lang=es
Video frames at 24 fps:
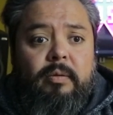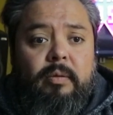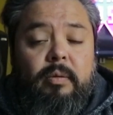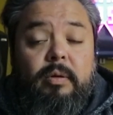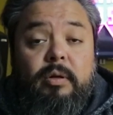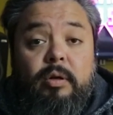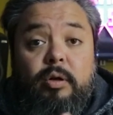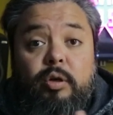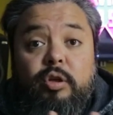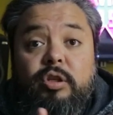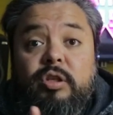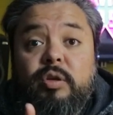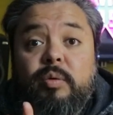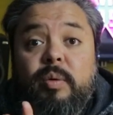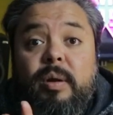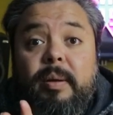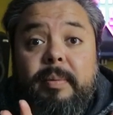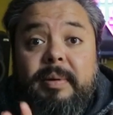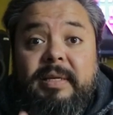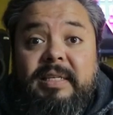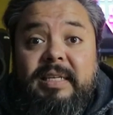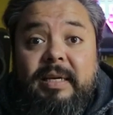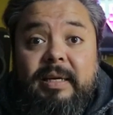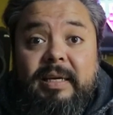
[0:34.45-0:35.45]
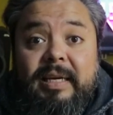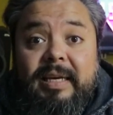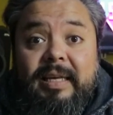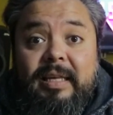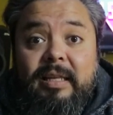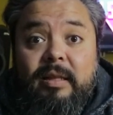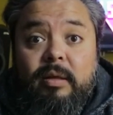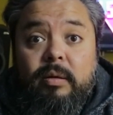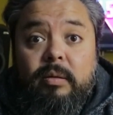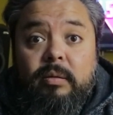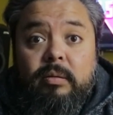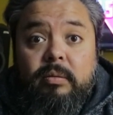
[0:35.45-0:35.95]
Bueno, no sé cuál habéis
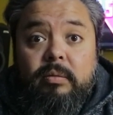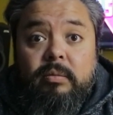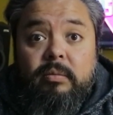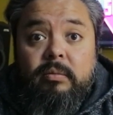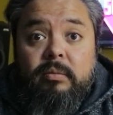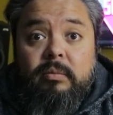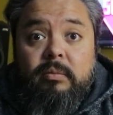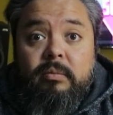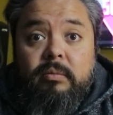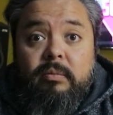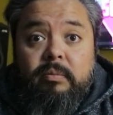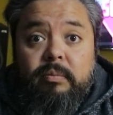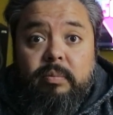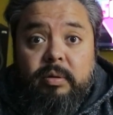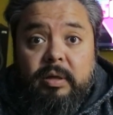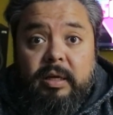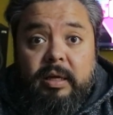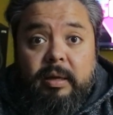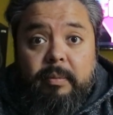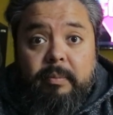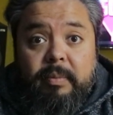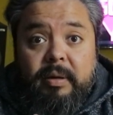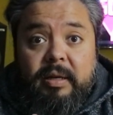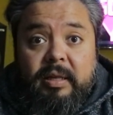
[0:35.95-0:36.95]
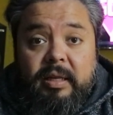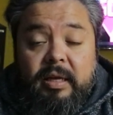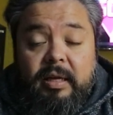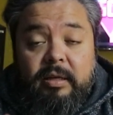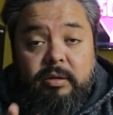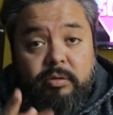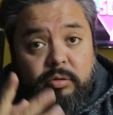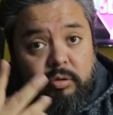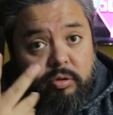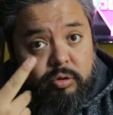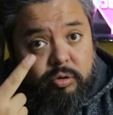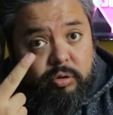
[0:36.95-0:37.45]
elegido. Porque en
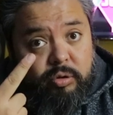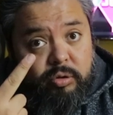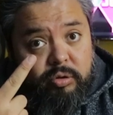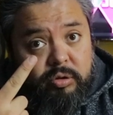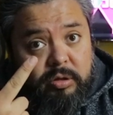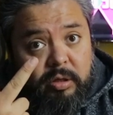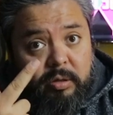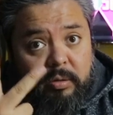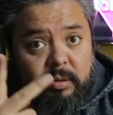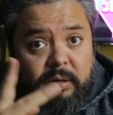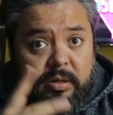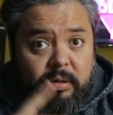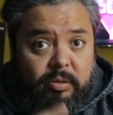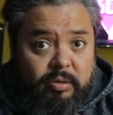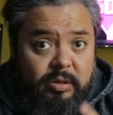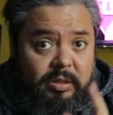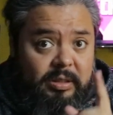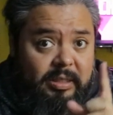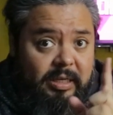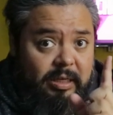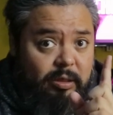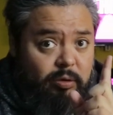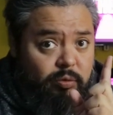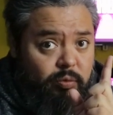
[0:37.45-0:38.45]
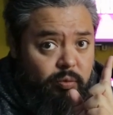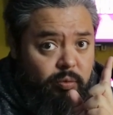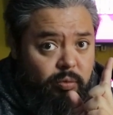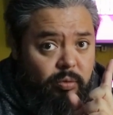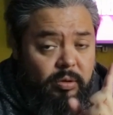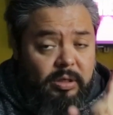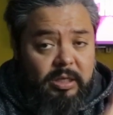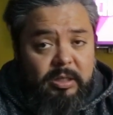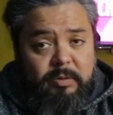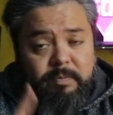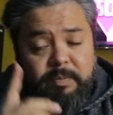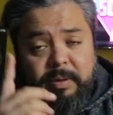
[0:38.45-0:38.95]
verdad sobre todo, os acordaos, está
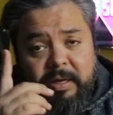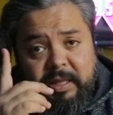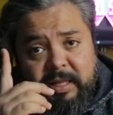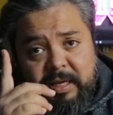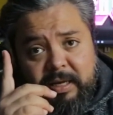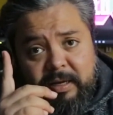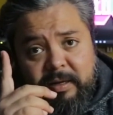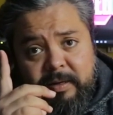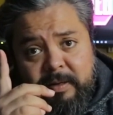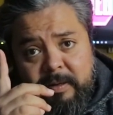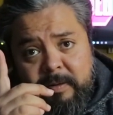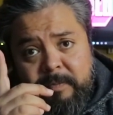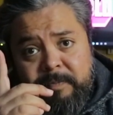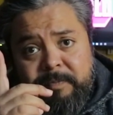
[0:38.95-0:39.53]
escudo y espada.